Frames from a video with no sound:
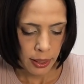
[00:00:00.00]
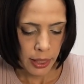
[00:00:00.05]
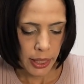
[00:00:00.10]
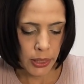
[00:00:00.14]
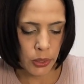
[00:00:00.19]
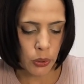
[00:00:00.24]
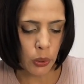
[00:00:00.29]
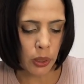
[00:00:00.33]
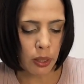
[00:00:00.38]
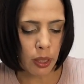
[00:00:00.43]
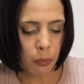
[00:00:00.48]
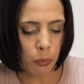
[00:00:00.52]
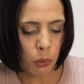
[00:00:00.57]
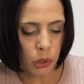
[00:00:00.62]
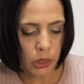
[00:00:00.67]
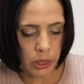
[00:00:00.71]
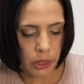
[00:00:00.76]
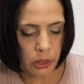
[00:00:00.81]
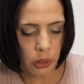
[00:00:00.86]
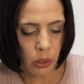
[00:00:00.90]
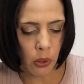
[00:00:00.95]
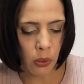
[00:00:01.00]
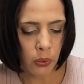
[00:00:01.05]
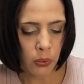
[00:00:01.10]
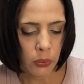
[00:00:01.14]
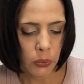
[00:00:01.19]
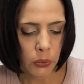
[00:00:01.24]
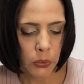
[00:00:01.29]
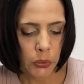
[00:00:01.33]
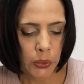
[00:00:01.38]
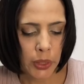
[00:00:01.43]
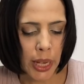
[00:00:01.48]
それはもちろん
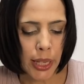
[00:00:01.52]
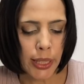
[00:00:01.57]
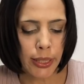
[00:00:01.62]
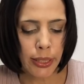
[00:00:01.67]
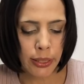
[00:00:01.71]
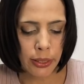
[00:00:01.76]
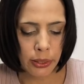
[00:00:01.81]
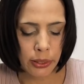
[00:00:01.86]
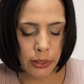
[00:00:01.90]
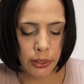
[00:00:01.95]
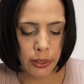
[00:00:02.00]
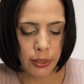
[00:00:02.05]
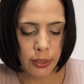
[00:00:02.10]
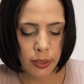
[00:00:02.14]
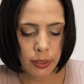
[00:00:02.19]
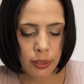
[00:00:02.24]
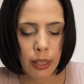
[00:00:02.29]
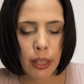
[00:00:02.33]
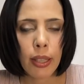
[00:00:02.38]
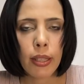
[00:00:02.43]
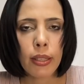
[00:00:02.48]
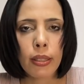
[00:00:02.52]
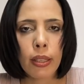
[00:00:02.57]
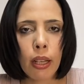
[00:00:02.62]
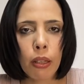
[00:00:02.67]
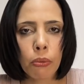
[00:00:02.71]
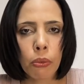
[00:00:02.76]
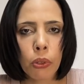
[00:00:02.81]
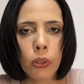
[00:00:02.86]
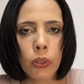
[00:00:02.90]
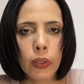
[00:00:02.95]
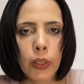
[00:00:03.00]
安く生
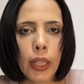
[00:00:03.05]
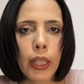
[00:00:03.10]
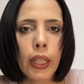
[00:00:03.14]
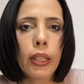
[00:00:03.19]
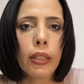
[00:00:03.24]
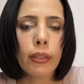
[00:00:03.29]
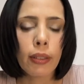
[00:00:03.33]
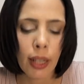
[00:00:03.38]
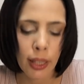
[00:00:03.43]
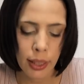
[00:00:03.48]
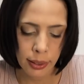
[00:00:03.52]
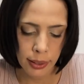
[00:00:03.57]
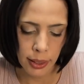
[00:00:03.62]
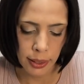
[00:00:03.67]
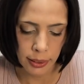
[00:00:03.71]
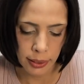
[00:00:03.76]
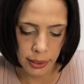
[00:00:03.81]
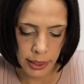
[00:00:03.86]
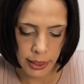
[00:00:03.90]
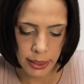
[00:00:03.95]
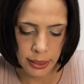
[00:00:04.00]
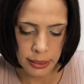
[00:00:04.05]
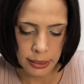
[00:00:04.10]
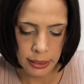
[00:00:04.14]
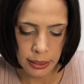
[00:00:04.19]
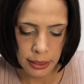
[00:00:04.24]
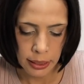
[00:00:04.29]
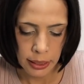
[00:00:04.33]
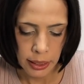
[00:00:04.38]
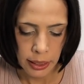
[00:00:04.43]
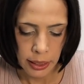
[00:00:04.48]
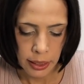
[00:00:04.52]
産をできるからなんです。
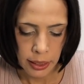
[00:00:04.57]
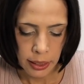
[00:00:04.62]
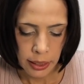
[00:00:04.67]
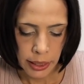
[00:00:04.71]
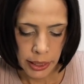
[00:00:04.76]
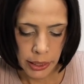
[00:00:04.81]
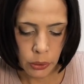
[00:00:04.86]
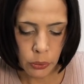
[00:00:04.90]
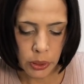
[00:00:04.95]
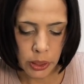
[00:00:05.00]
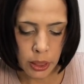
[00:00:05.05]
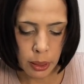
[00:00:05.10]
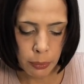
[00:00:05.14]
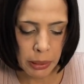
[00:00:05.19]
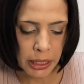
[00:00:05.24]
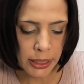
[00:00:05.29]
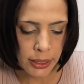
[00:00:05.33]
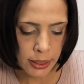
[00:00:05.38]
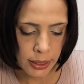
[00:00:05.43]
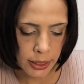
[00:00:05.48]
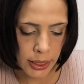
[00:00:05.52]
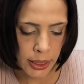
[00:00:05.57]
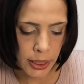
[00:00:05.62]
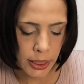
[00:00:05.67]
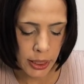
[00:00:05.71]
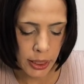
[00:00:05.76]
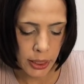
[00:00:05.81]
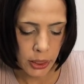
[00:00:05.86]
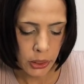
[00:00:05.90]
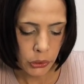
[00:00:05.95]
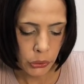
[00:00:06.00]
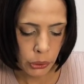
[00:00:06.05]
これが別に
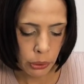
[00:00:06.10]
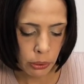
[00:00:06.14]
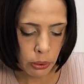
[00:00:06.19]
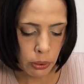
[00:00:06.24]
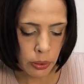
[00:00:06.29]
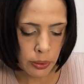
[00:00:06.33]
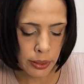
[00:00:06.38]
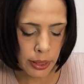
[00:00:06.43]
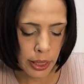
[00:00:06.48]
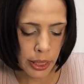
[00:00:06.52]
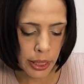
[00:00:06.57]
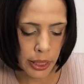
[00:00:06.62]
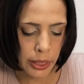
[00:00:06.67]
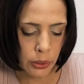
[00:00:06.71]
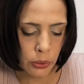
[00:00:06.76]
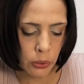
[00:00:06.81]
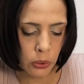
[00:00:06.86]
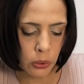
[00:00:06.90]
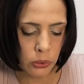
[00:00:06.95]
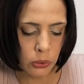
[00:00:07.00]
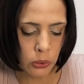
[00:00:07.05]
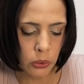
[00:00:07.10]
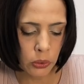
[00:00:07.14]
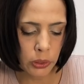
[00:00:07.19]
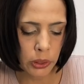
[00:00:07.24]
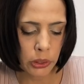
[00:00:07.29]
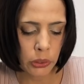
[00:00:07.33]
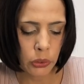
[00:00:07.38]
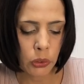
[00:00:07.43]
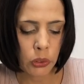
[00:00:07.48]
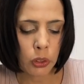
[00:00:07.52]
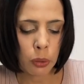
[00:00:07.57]
強制労働
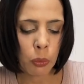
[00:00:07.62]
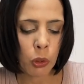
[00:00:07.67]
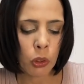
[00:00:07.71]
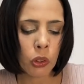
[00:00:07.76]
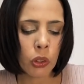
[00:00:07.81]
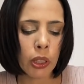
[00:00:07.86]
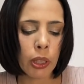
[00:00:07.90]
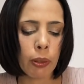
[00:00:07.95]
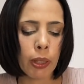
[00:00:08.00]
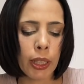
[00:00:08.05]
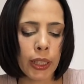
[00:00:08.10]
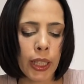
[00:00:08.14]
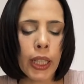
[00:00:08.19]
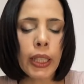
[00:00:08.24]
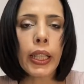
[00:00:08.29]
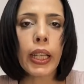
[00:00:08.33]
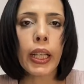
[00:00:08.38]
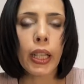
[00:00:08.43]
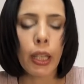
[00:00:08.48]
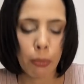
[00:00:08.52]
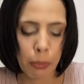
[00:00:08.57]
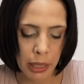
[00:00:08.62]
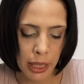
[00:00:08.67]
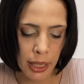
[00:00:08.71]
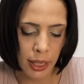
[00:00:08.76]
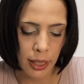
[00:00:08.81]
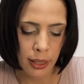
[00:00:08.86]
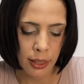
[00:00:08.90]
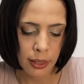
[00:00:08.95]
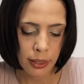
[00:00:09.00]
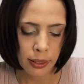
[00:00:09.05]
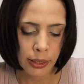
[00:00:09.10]
によるものではなければ
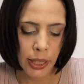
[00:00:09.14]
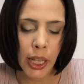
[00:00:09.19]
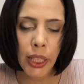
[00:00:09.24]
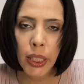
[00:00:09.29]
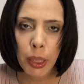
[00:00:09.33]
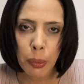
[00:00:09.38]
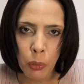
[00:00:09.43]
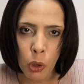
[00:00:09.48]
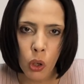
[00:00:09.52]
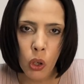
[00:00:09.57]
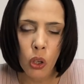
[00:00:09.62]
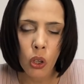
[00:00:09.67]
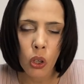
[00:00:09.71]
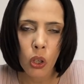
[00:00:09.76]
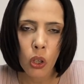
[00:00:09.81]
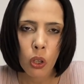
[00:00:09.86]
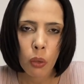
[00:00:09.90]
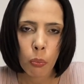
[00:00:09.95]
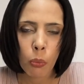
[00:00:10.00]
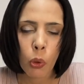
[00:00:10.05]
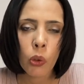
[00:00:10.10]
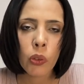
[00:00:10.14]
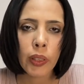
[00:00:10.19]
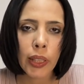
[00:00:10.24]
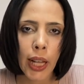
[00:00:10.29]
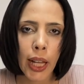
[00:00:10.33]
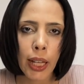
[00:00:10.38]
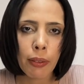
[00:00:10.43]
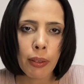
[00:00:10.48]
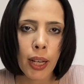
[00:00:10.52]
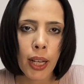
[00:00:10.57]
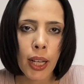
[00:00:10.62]
何も問
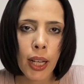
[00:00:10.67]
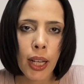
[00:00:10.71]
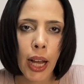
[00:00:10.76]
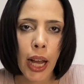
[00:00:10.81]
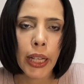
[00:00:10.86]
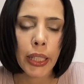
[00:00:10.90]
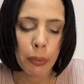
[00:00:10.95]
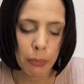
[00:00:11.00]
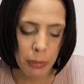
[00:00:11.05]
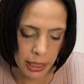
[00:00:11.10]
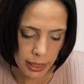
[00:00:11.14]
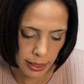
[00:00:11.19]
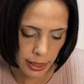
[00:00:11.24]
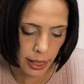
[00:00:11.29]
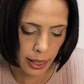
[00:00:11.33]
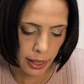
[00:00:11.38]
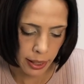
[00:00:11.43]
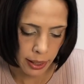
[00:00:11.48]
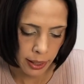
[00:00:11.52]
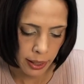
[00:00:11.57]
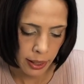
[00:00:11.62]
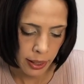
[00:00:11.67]
題はありません。